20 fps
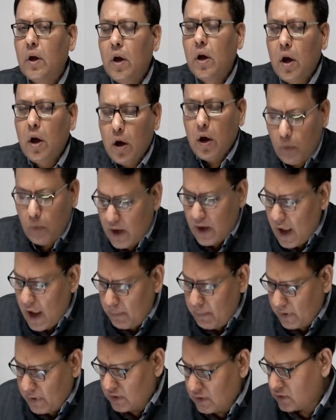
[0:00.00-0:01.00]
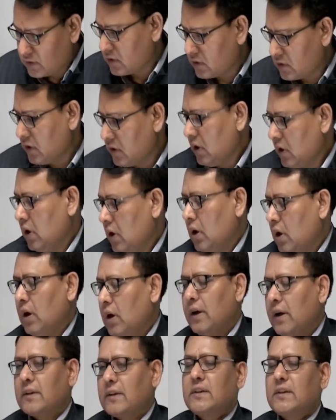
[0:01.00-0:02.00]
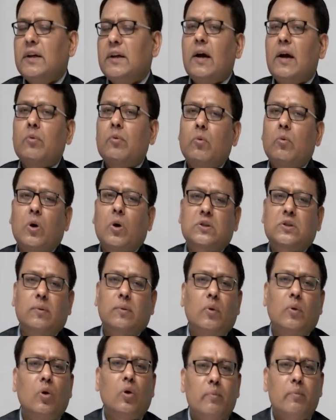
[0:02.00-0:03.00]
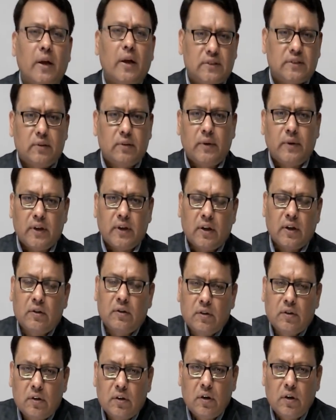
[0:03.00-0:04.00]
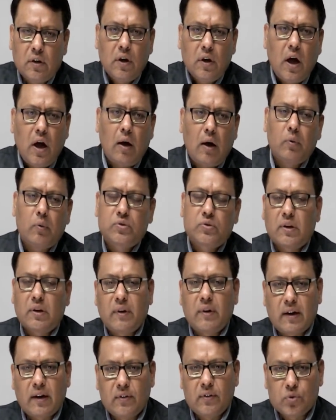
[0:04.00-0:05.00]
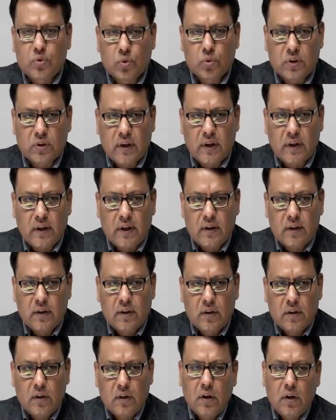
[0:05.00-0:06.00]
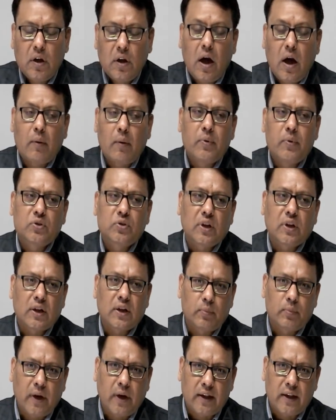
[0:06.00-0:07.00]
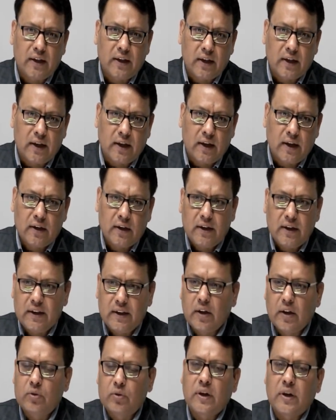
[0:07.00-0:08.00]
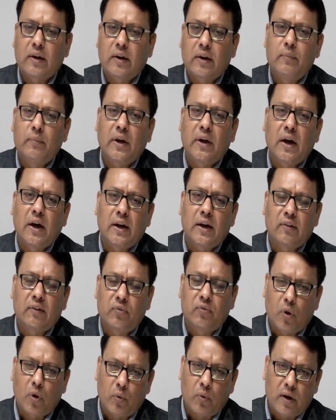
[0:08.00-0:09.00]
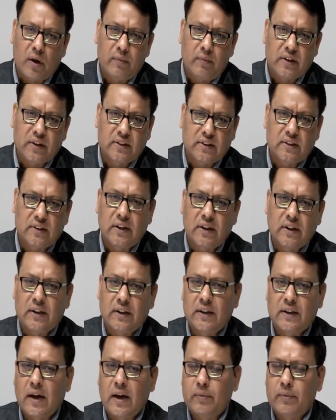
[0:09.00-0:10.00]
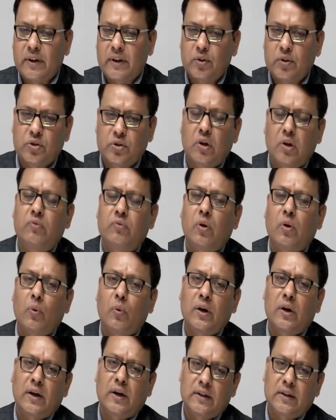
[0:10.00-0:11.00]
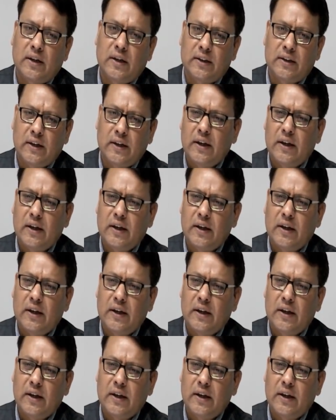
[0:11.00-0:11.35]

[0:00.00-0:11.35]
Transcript: व्हाट हैपन्स किसी ने आपको व्हाट्सएप पे कोई मैसेज भेजा आप उसके बारे में सोच रहे हैं आप इसका रिप्लाई दे रहे हैं इधर उधर के बेकार के फॉरवर्ड मैसेज आते हैं आप एक दूसरे को फॉरवर्ड करते रहते हैं